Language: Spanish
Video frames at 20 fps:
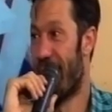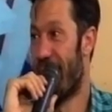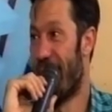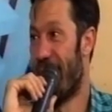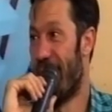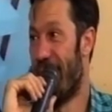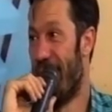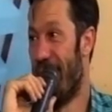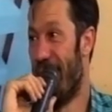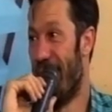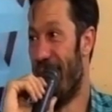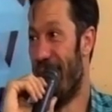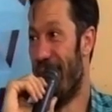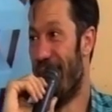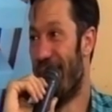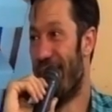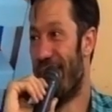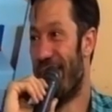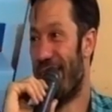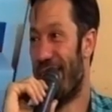
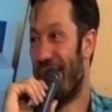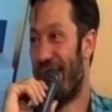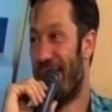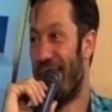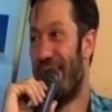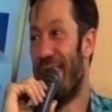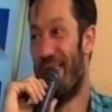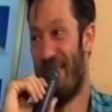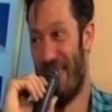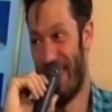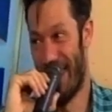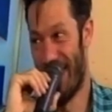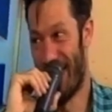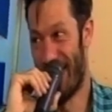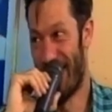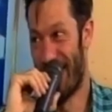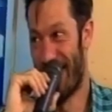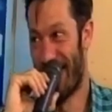Dificilísimo. no, Hay,